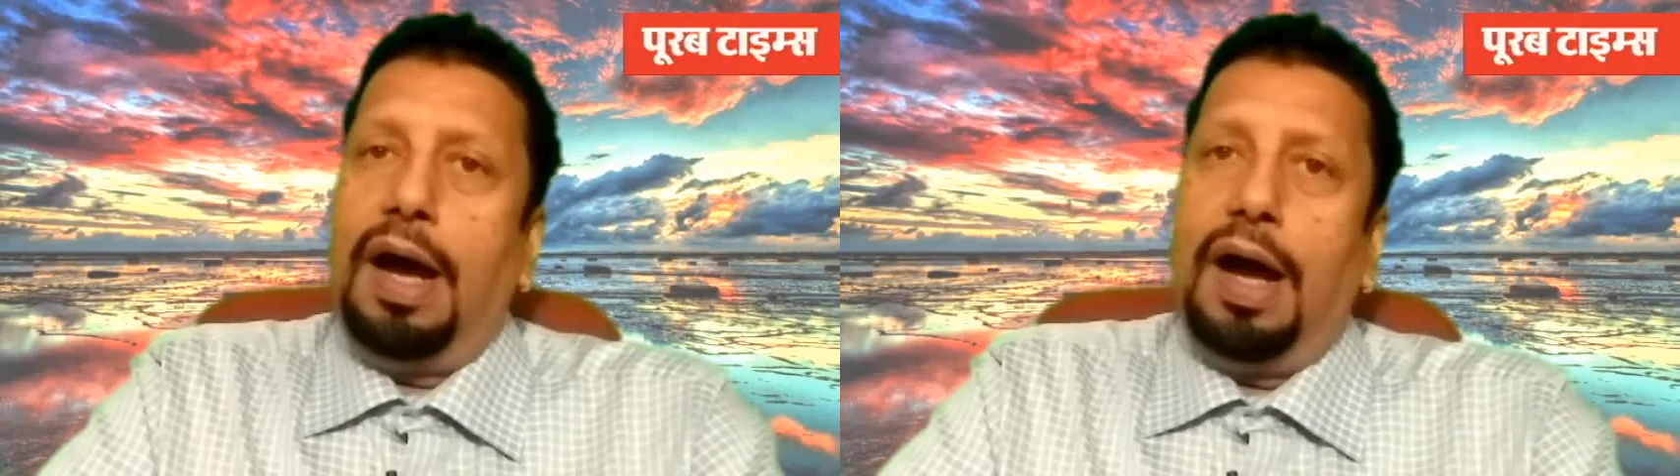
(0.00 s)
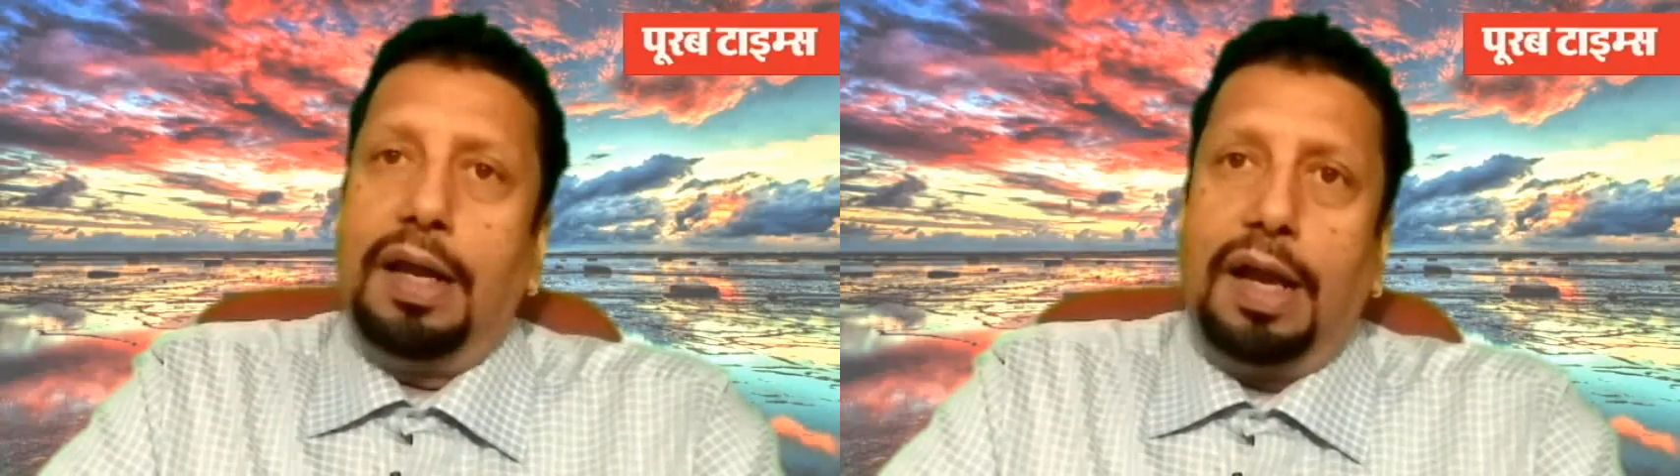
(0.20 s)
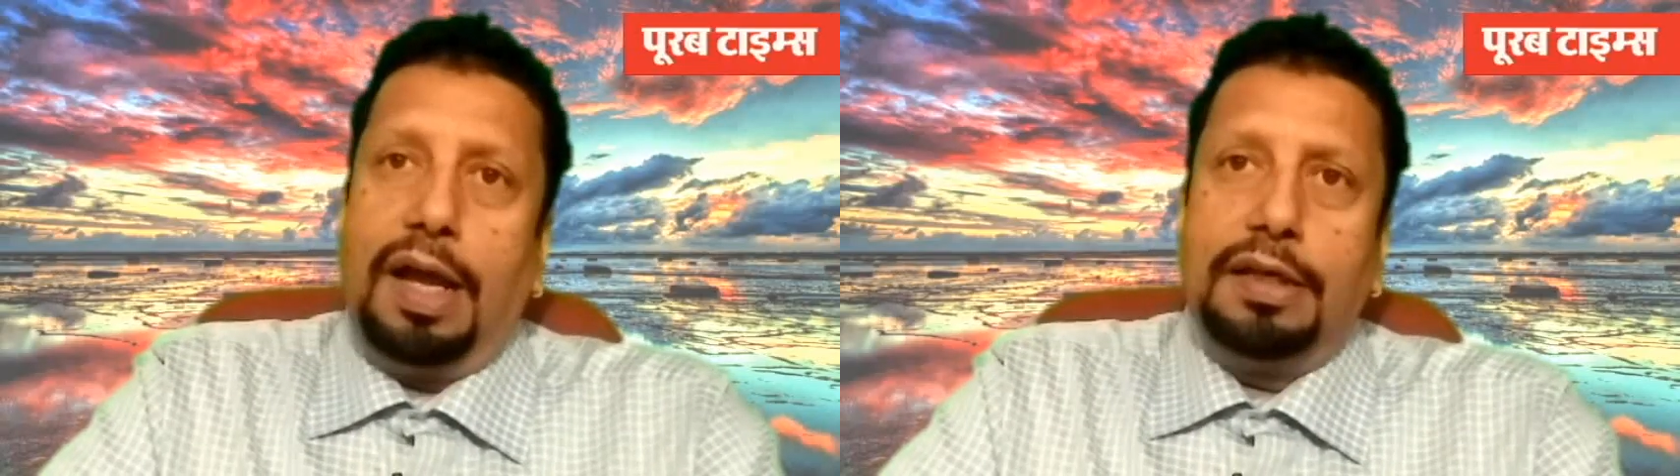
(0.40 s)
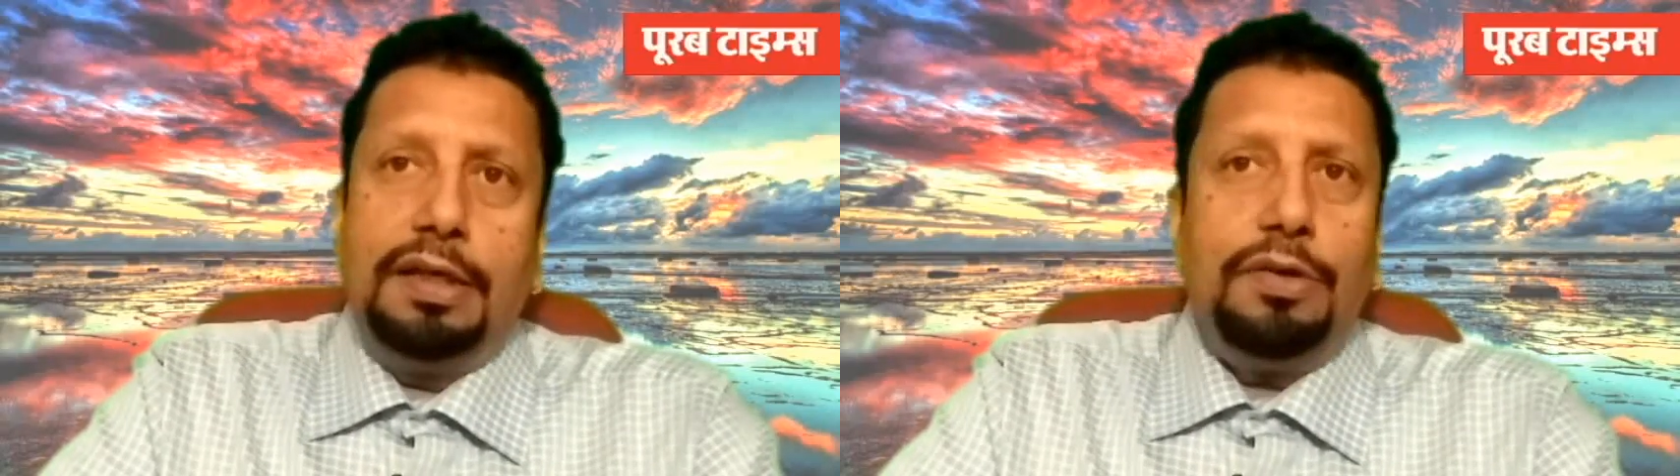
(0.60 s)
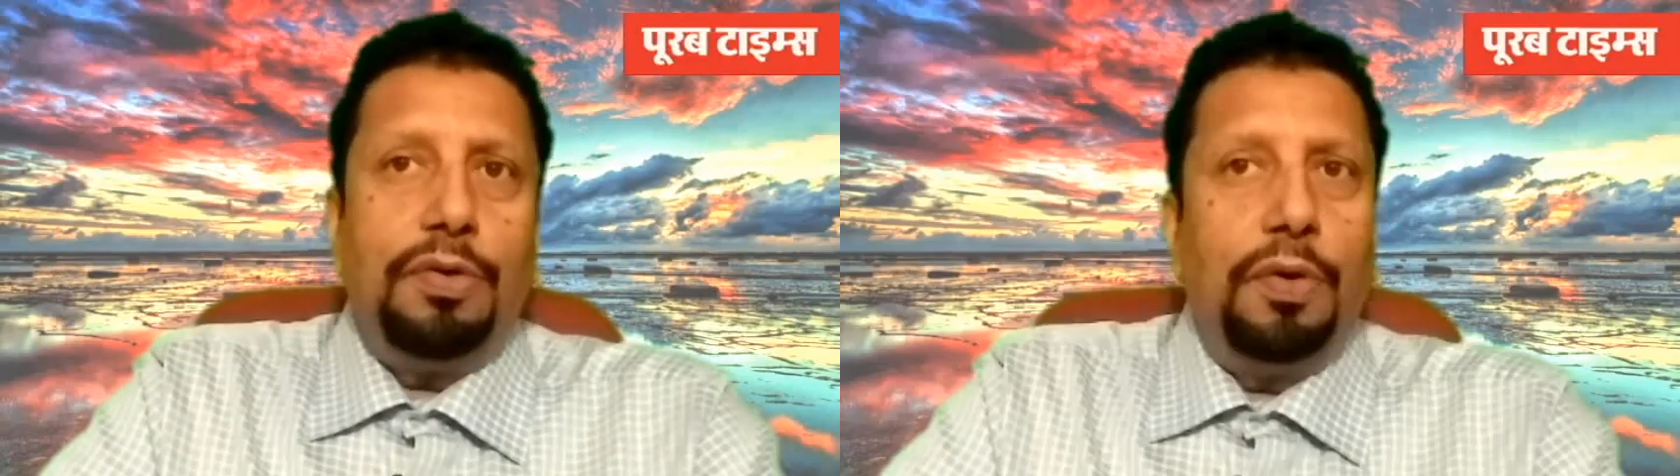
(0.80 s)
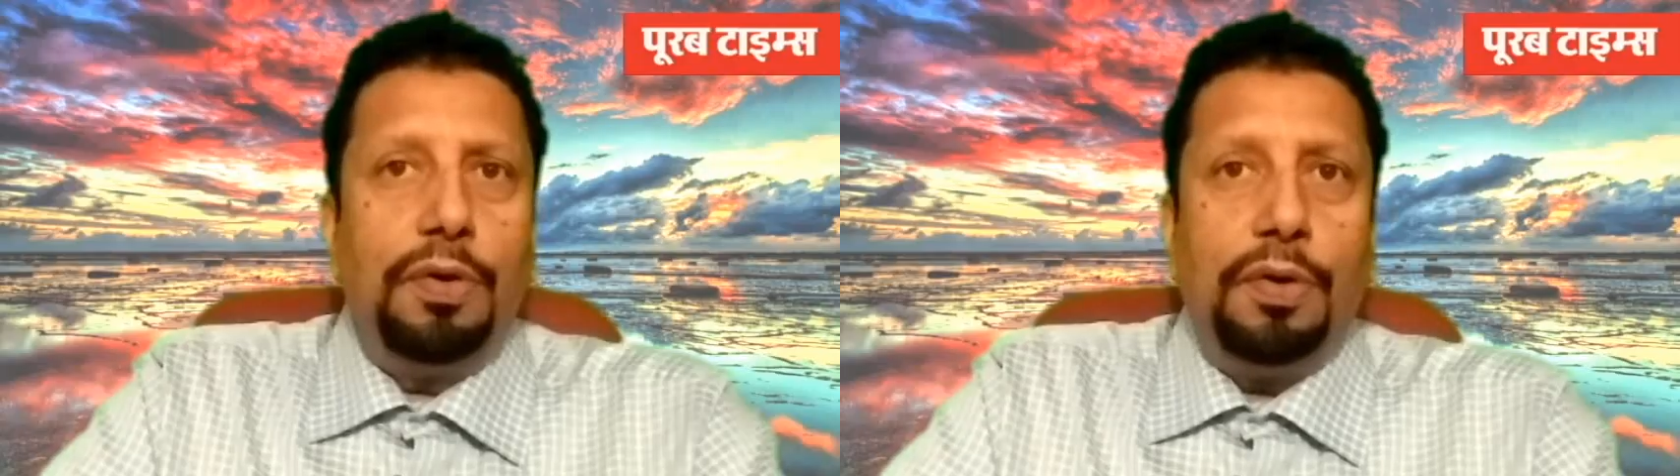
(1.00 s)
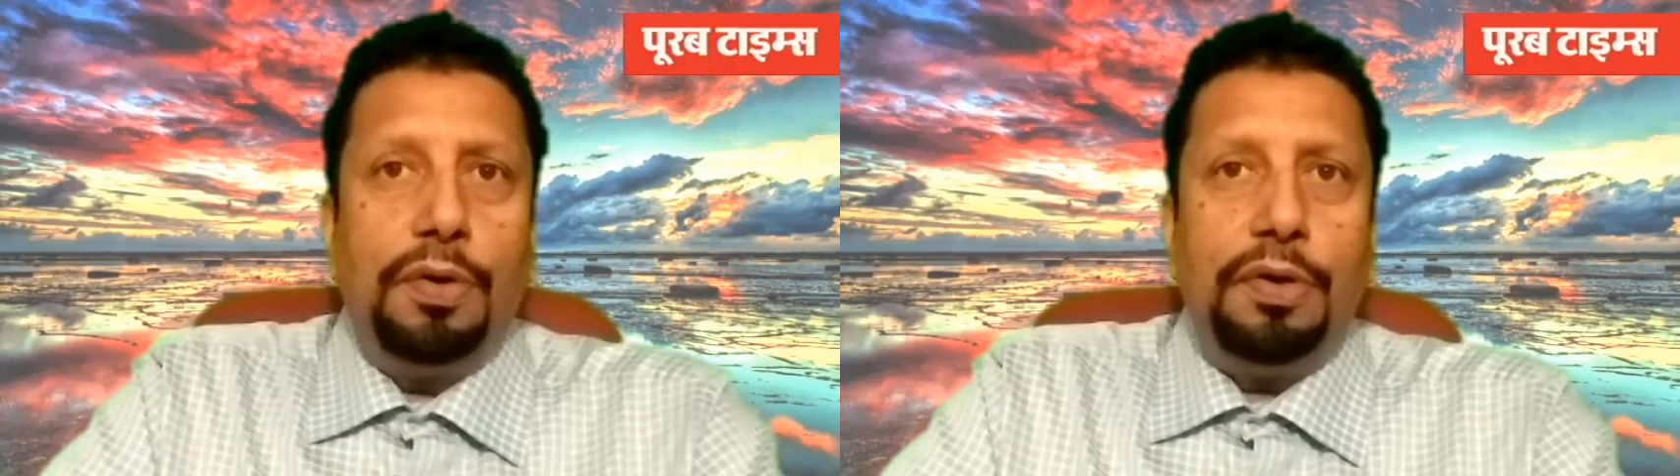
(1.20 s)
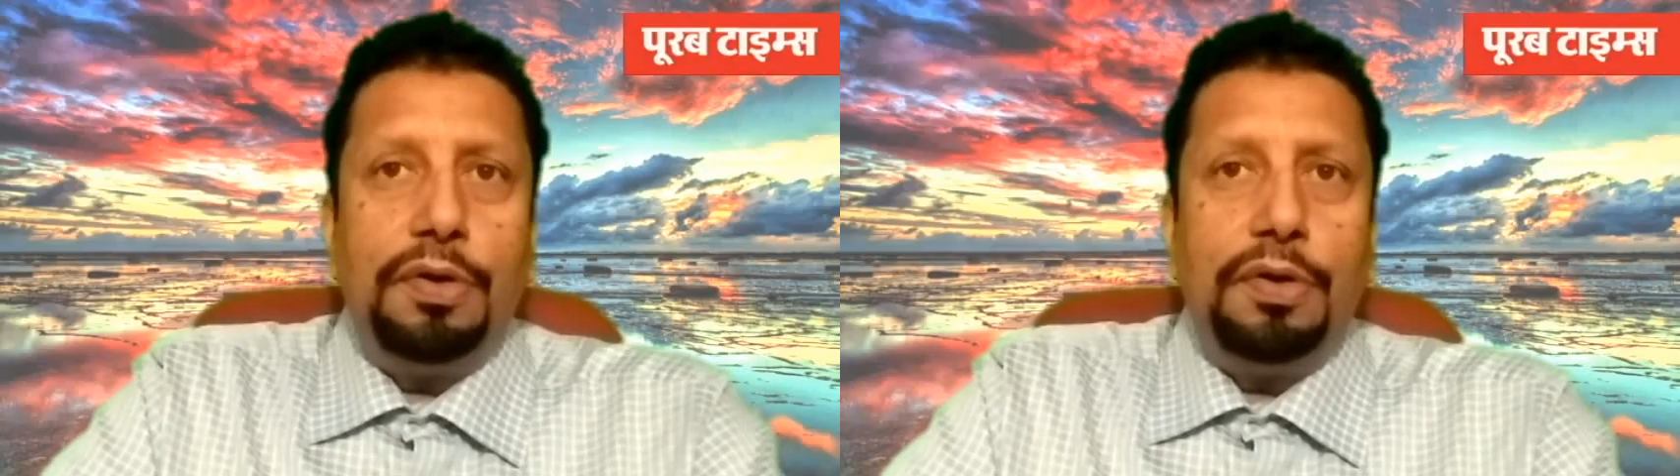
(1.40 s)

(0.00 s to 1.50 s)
आराधक हो लो